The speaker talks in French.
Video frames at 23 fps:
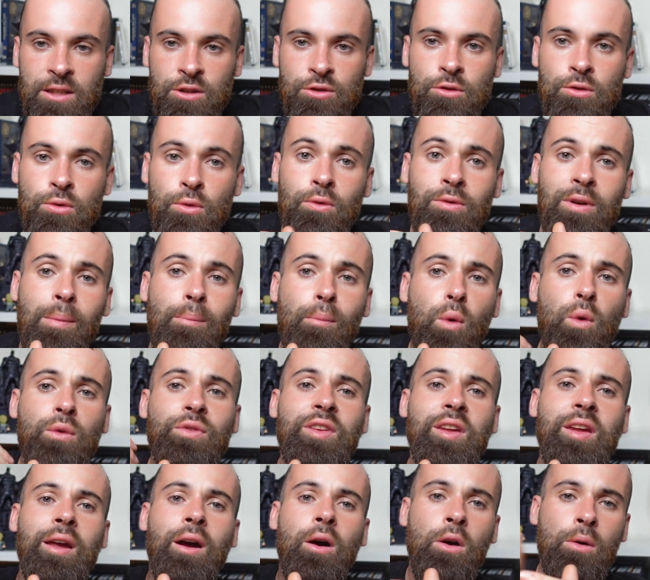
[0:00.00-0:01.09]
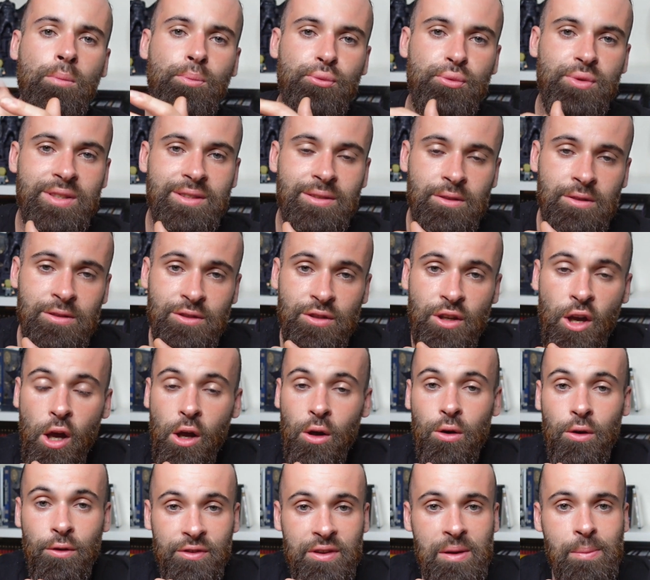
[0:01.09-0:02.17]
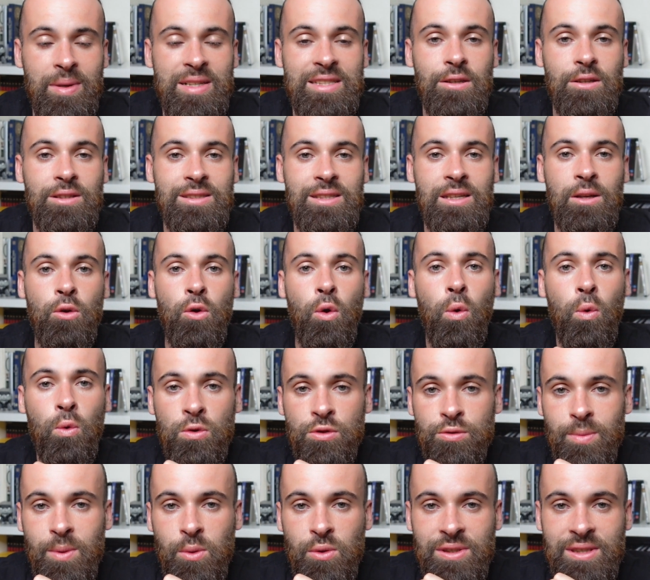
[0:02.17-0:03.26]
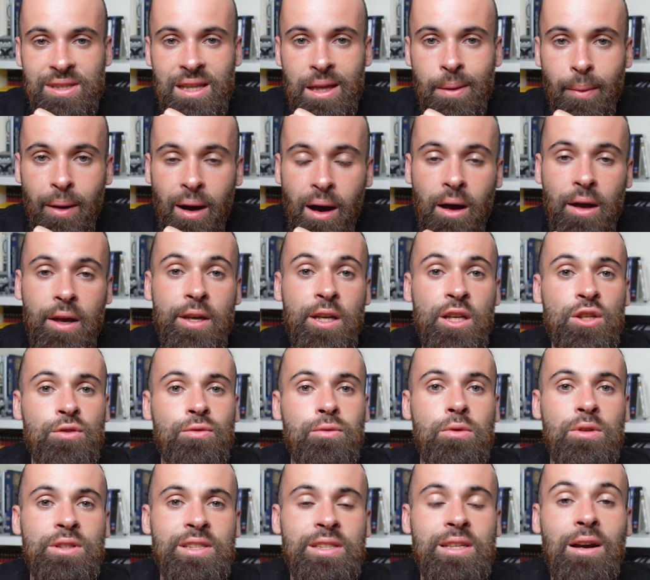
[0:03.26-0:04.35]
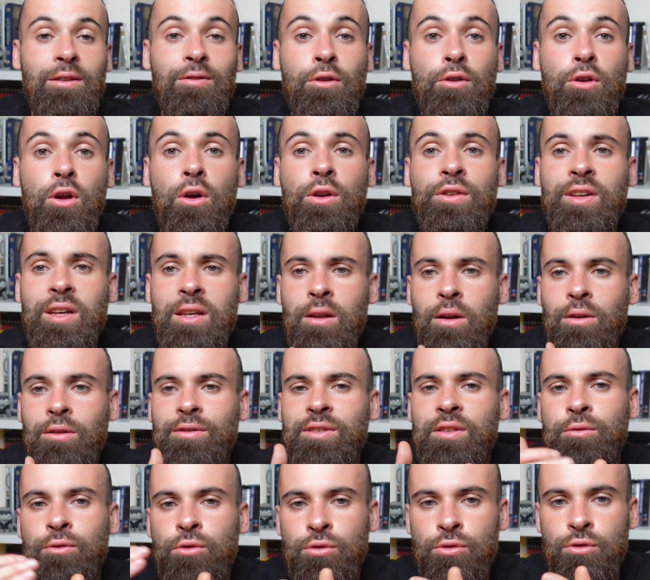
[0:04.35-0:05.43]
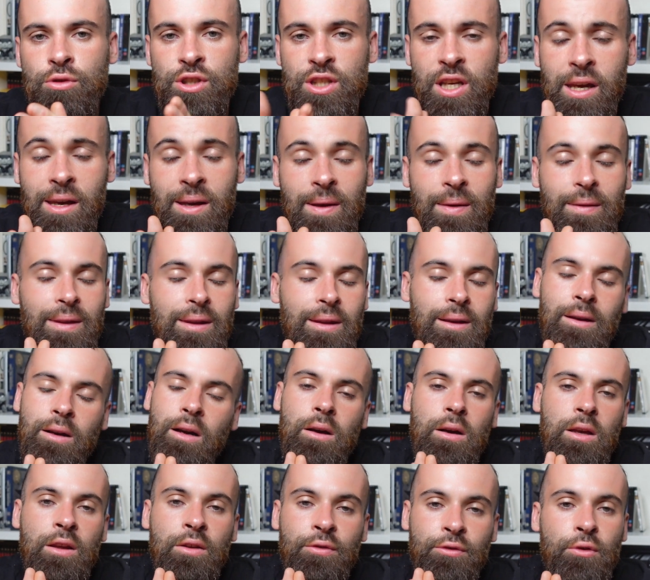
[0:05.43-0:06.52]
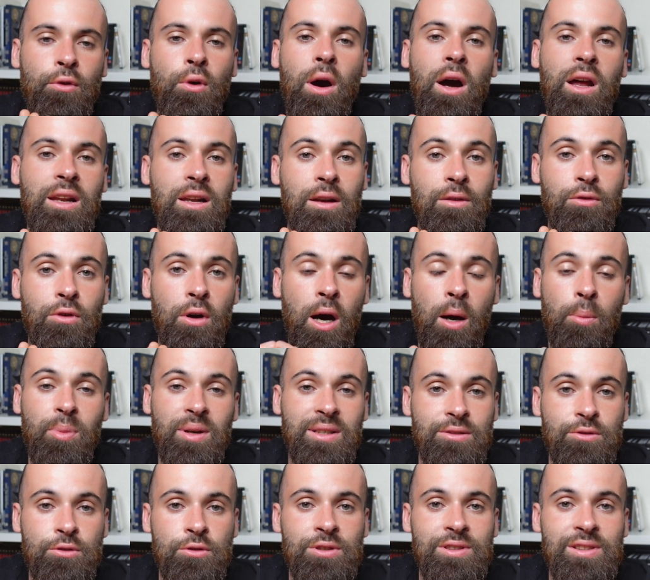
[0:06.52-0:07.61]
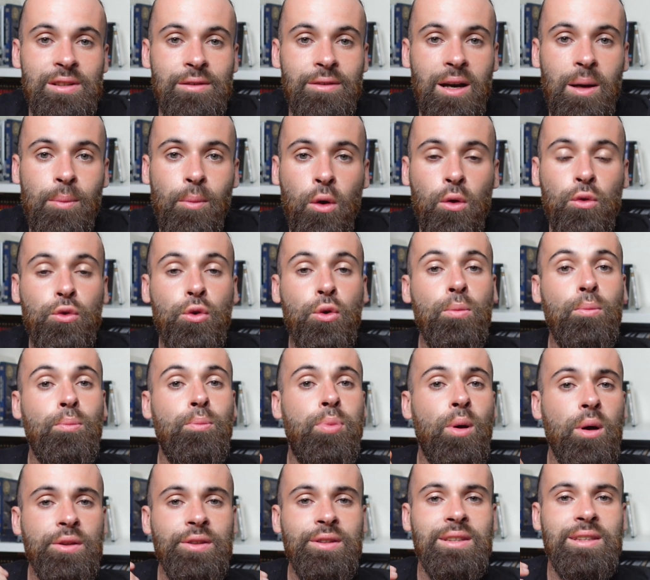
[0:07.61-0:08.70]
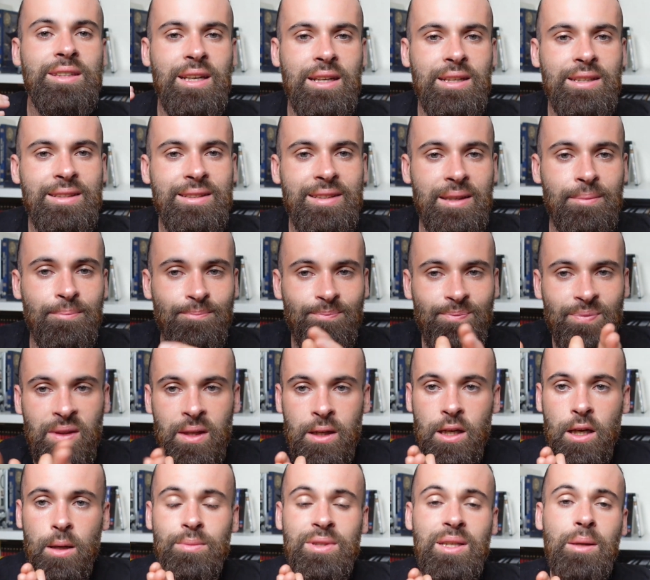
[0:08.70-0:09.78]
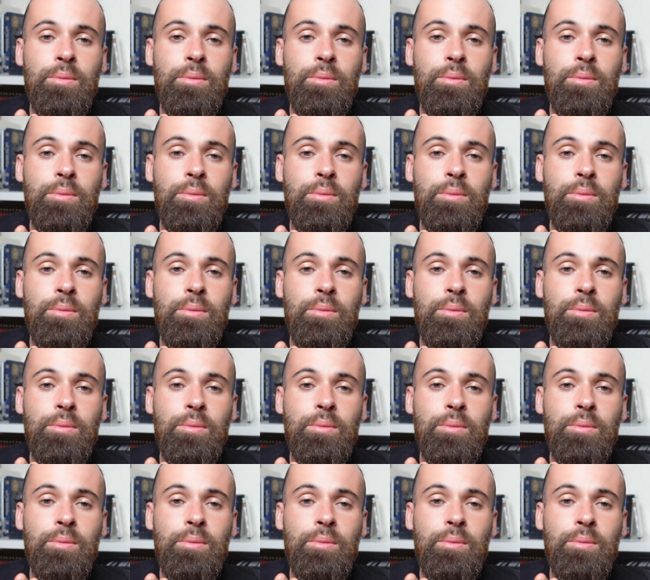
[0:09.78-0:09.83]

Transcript: et je trouve à monter en puissance. Le film est sorti le 11 mai au cinéma et je vous le dis avant de rentrer dans le vif du sujet, il faut aller le voir parce que c'est vraiment de bonne qualité. Comme